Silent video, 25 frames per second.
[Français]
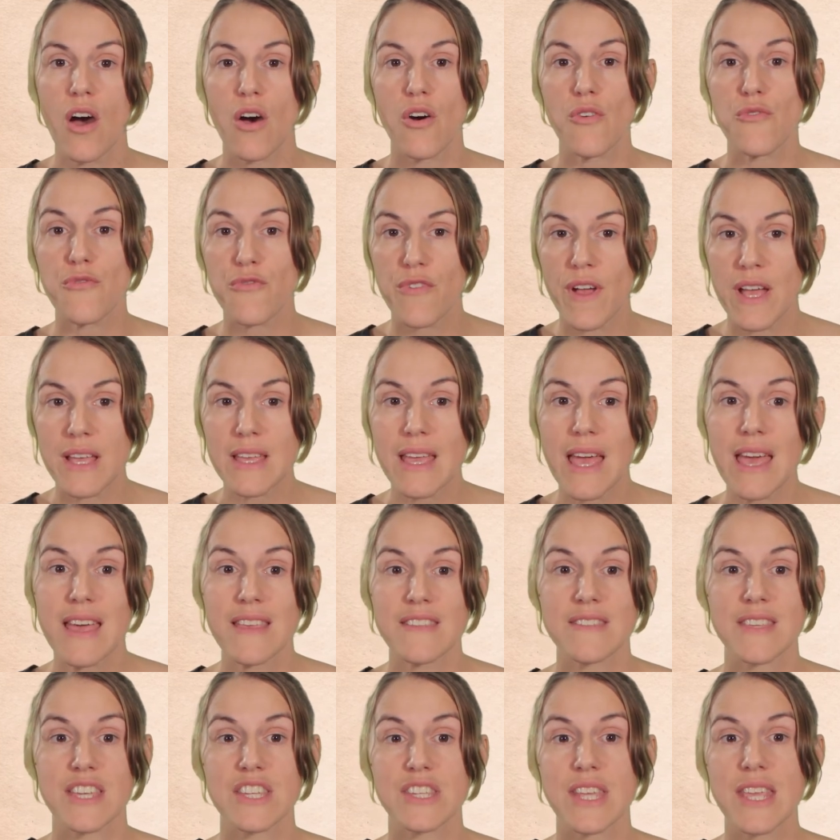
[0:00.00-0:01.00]
Enfin,
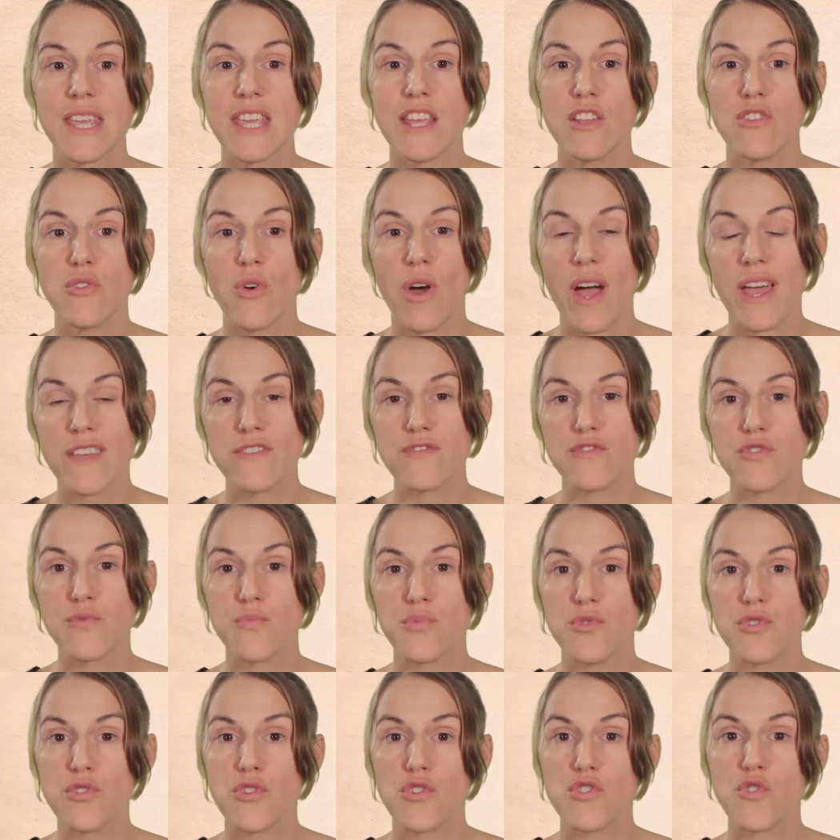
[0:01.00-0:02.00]
sachez qu'il ne reste
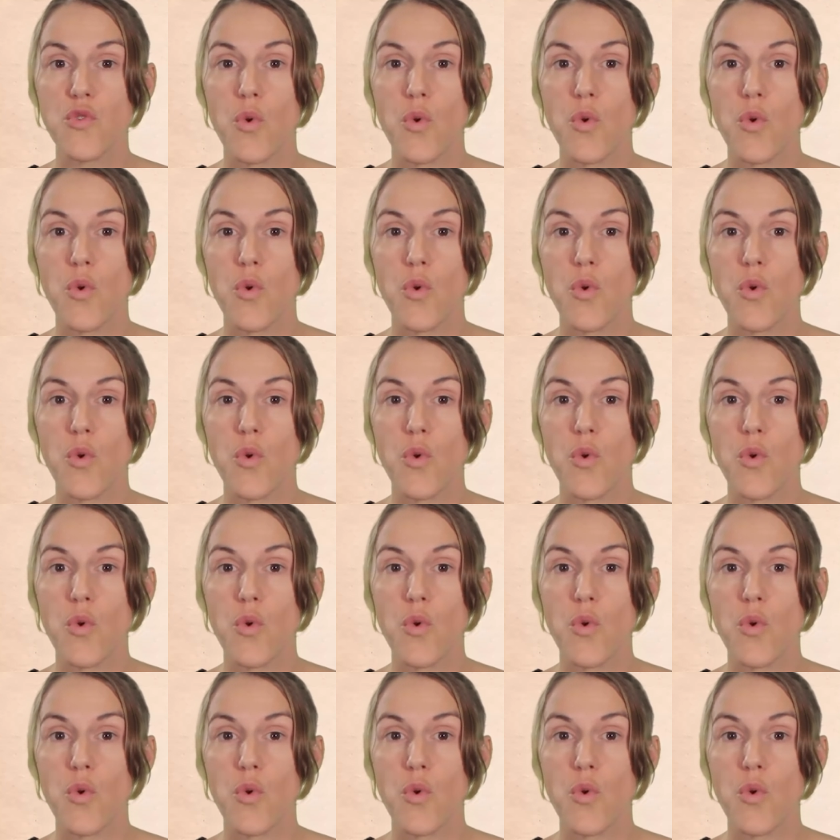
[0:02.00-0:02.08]
plus que